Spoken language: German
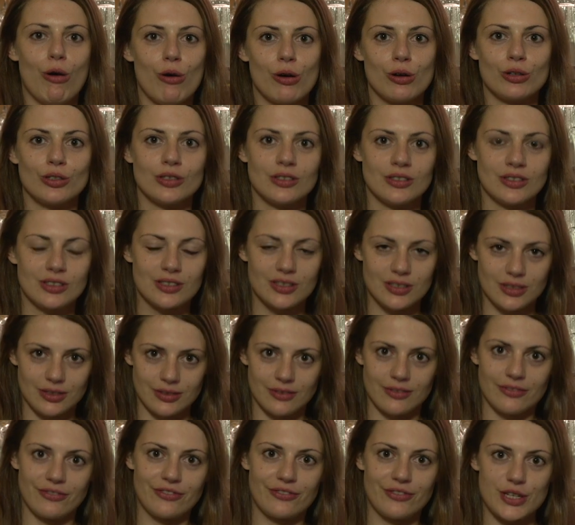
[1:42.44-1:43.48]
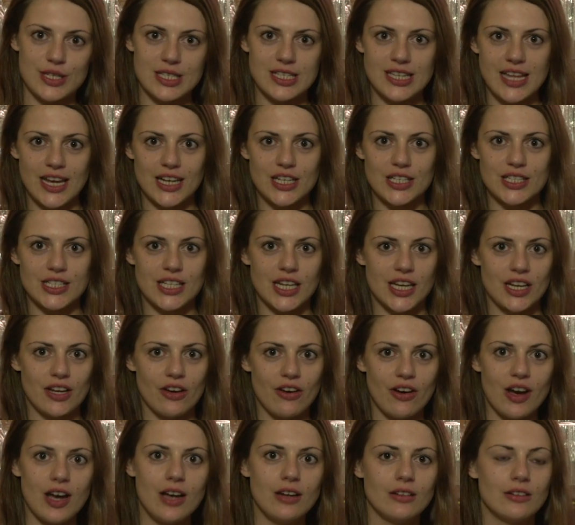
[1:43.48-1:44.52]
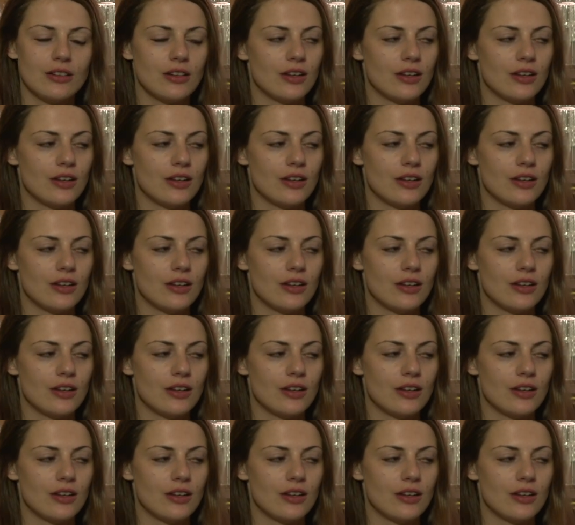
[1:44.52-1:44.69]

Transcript: Ah. Und fürs nächste Jahr.